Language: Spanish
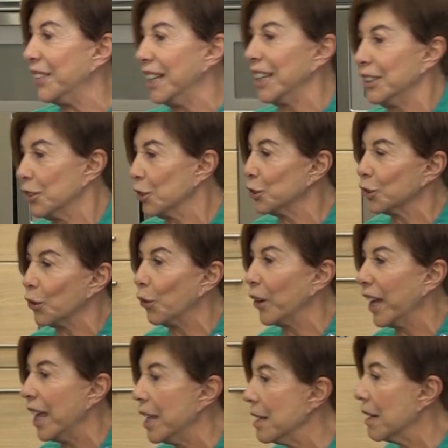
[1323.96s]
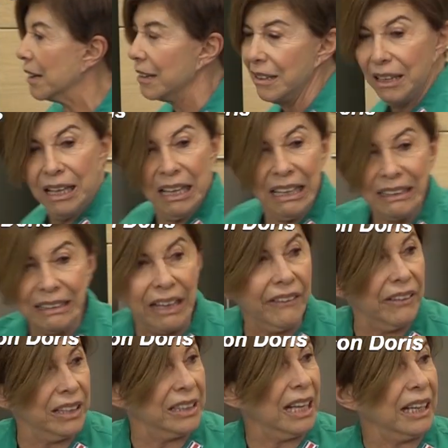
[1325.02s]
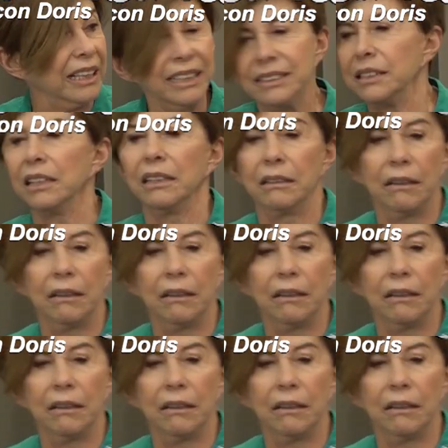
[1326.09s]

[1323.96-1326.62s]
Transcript: fritos con ella. De verdad que sí.